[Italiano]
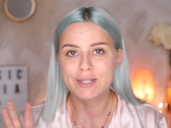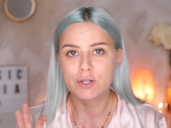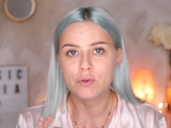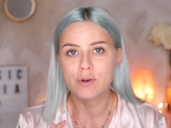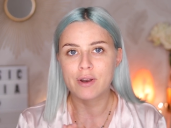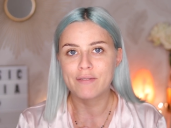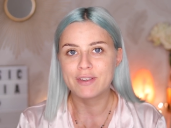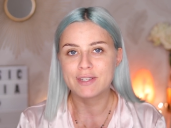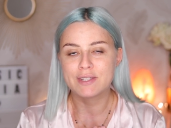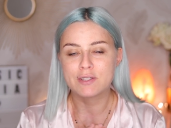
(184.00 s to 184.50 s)
se
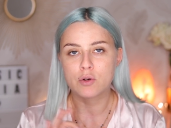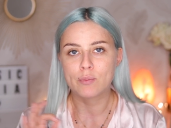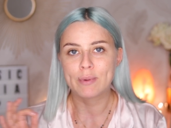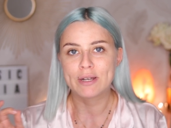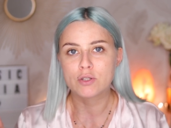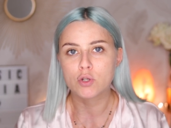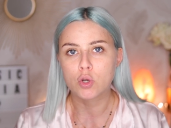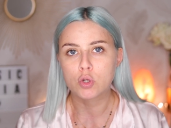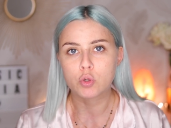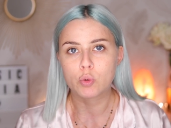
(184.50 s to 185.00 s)
non avessero
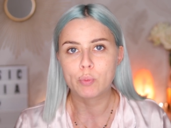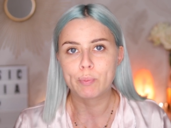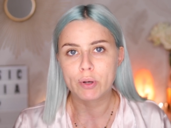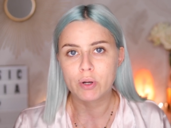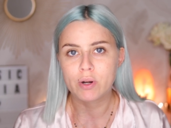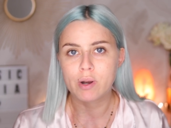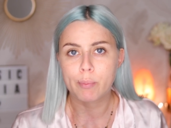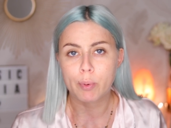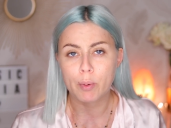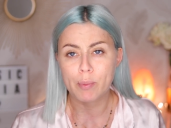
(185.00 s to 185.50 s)
mai tolto un
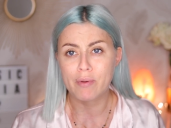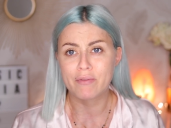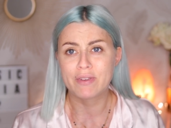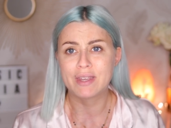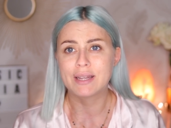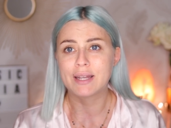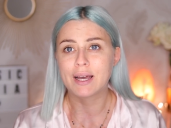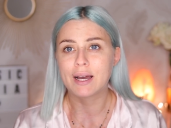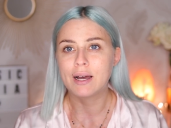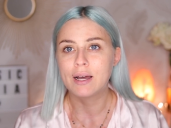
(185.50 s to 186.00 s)
pelo nella propria
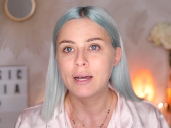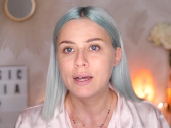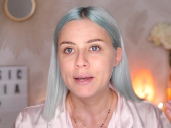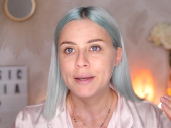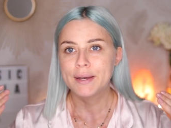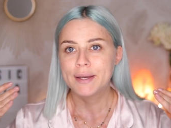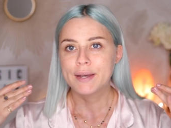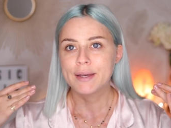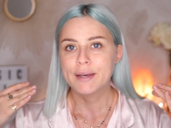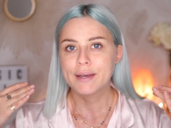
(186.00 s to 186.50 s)
vita.
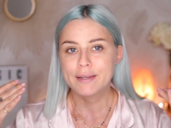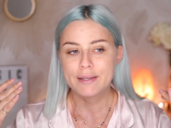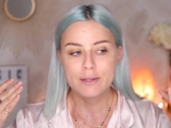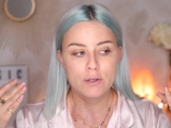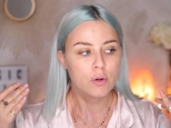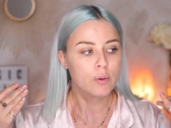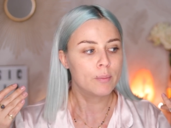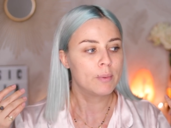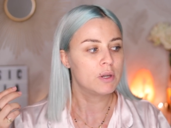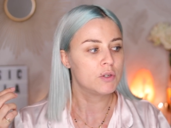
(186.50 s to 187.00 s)

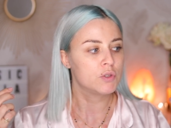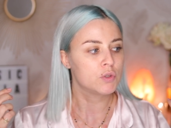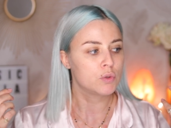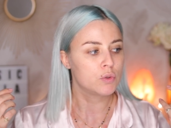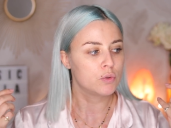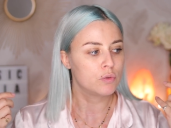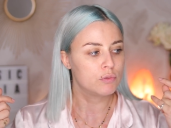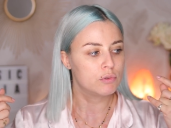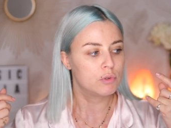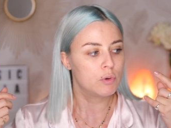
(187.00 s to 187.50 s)
Io me le
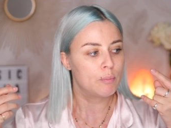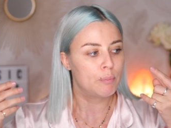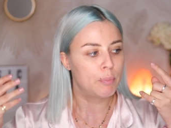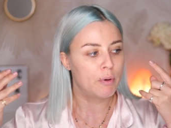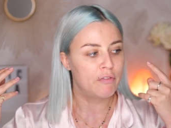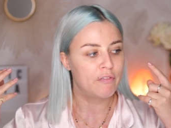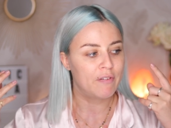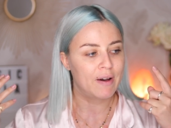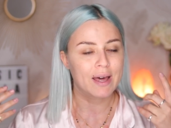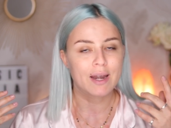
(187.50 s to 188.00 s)
sono dovute un
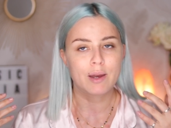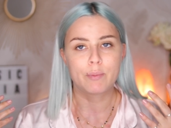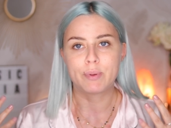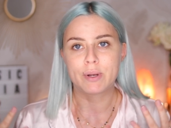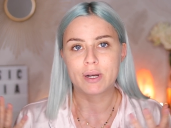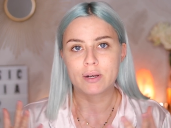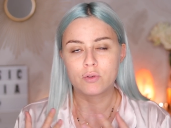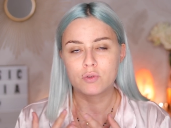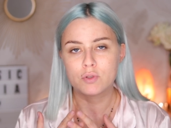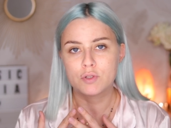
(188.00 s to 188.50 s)
po' fare
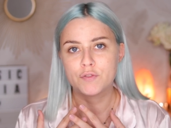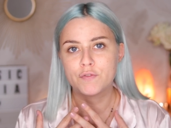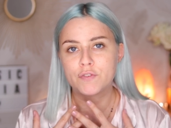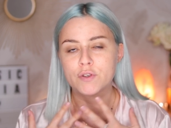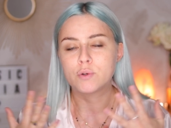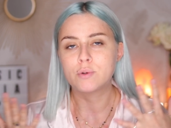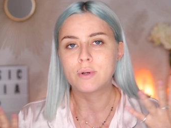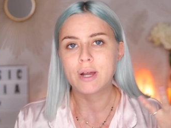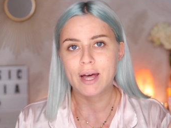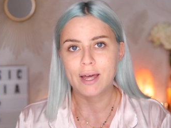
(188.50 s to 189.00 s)
per non
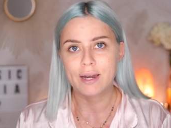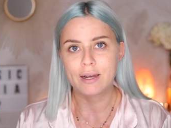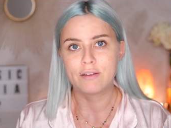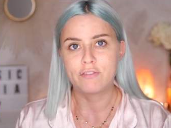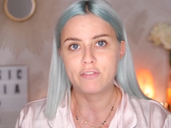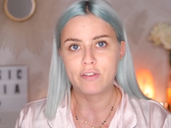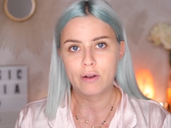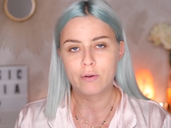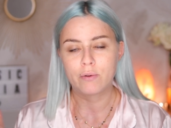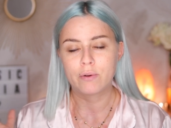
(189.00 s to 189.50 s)
sfigurare di
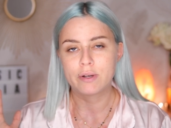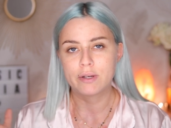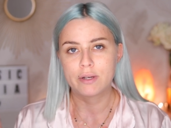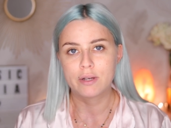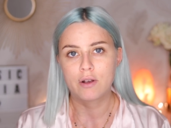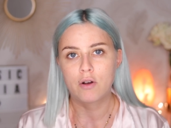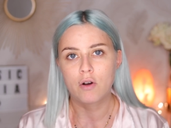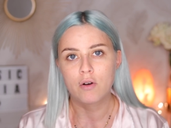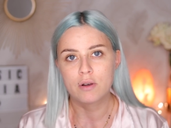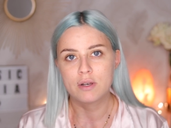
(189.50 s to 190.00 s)
fianco
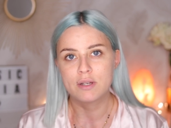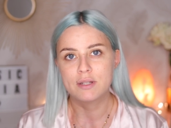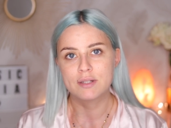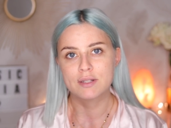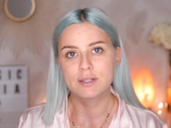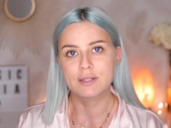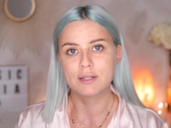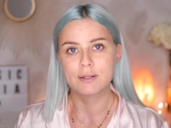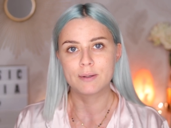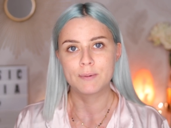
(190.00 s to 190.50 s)
Lily
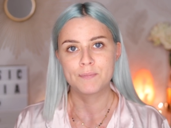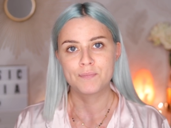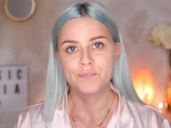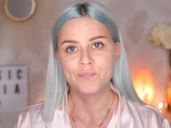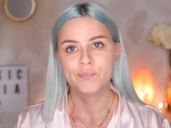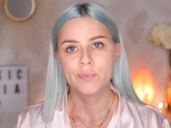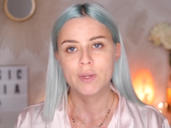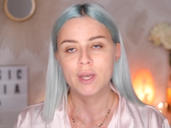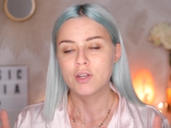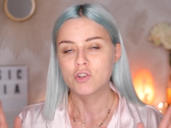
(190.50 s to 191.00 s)
Collins.
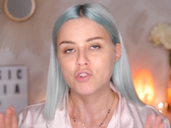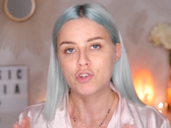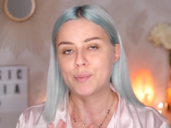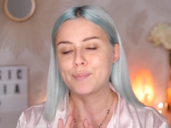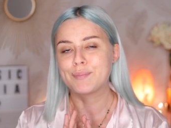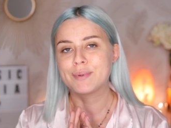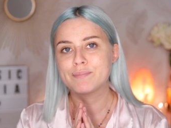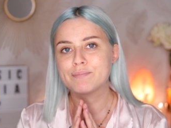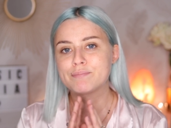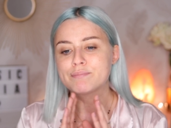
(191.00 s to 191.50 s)
Cioè,
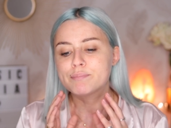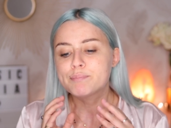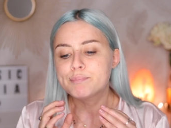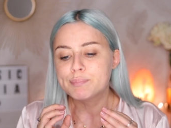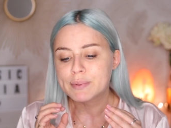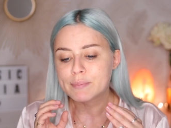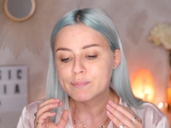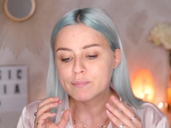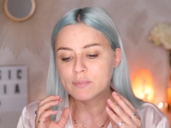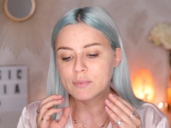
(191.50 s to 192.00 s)

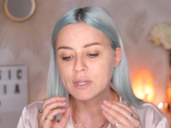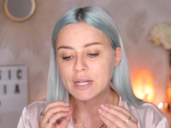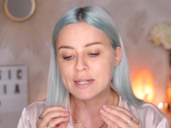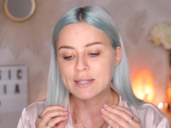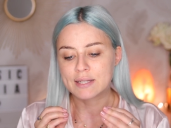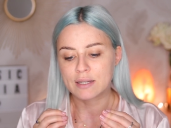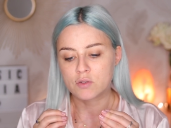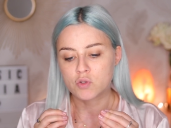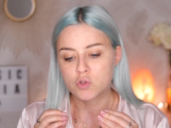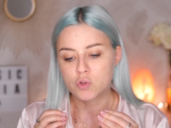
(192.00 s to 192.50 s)
nel
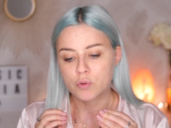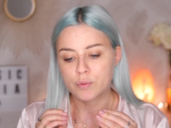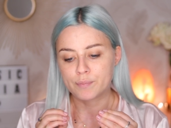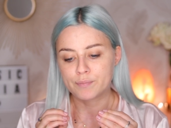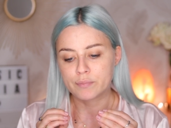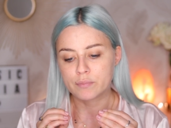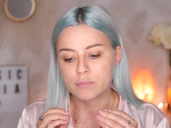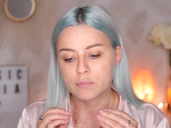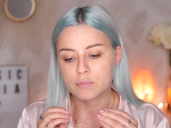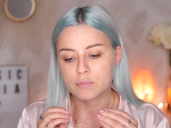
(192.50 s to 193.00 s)
senso,